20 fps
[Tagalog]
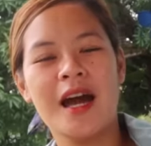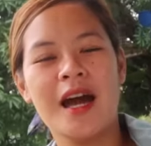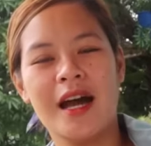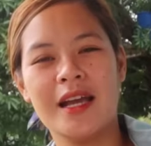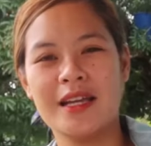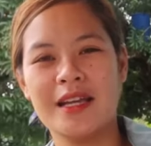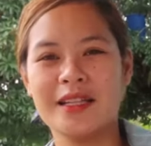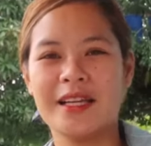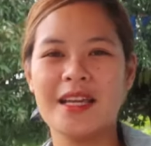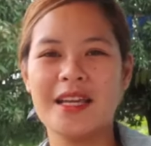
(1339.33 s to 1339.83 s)

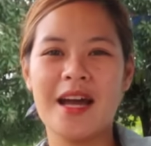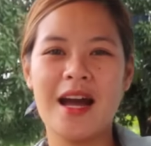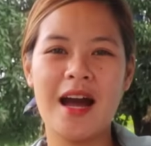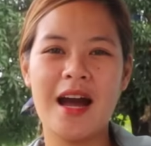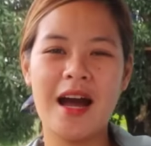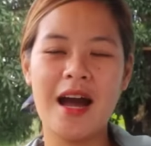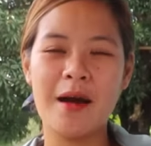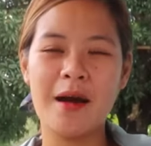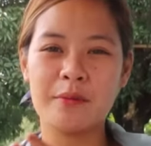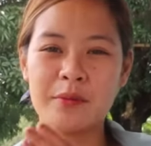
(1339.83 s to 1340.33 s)
Ayan,
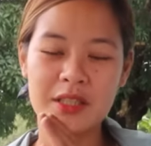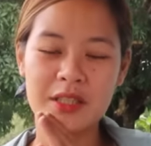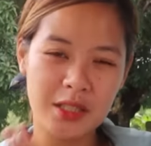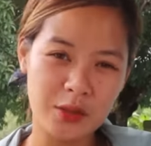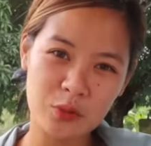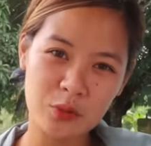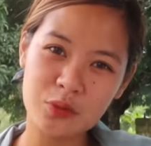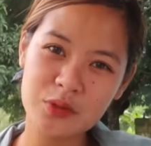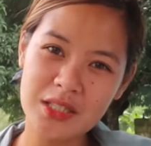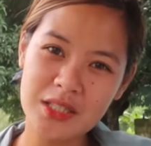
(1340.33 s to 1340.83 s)
kaya um,
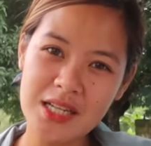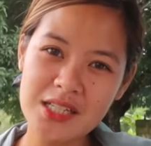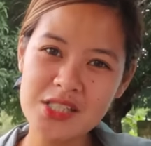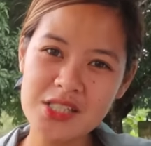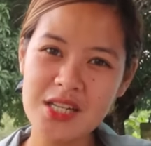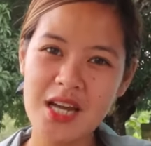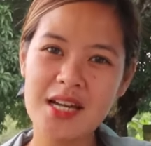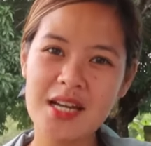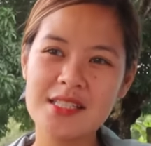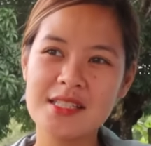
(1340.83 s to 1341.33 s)
tinanong ko na lang
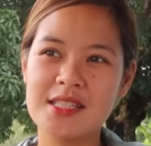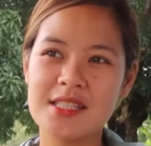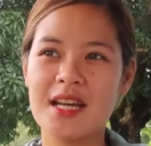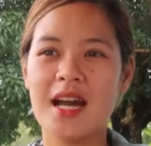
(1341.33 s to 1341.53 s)
siya.